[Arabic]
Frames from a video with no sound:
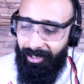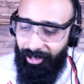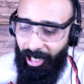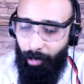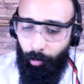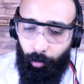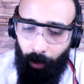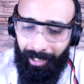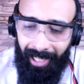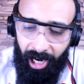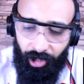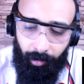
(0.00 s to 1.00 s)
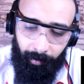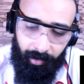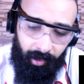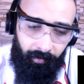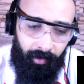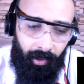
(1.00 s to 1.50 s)
تعاود واحد الحاجه
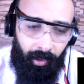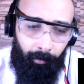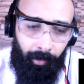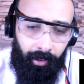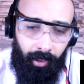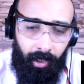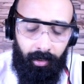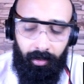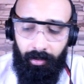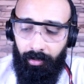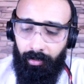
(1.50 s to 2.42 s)
بزاف ديال المرات